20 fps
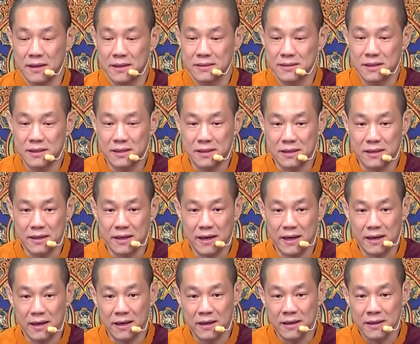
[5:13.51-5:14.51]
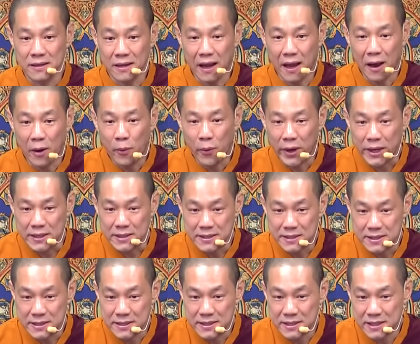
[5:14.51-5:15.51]
这个能量啊，它会
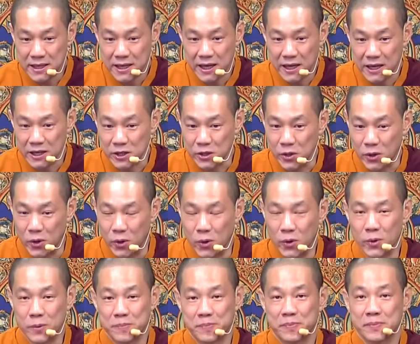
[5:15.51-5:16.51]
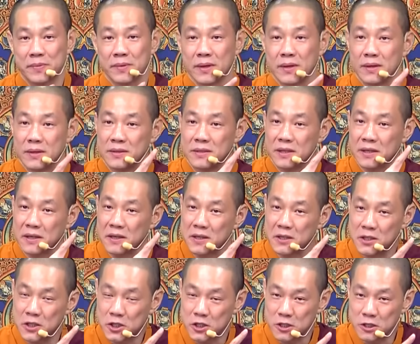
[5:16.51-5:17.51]
借由这个
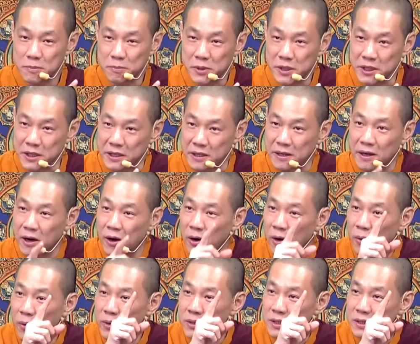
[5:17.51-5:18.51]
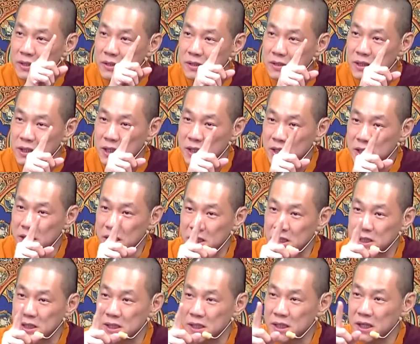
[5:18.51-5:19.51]
视频哦，或者是这个
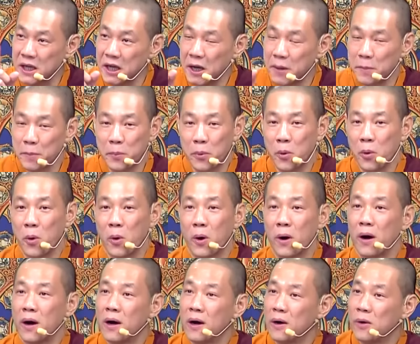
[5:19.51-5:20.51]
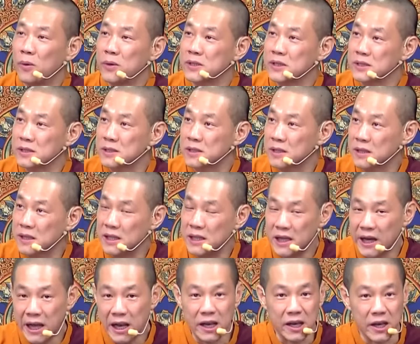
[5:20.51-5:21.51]
电波，或者是
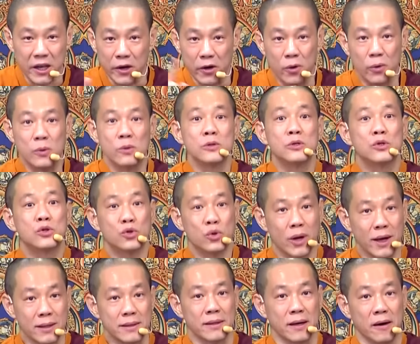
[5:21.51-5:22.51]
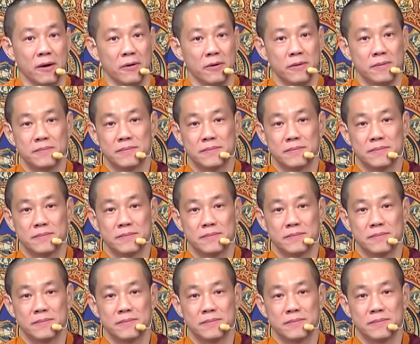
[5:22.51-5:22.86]
电流传导。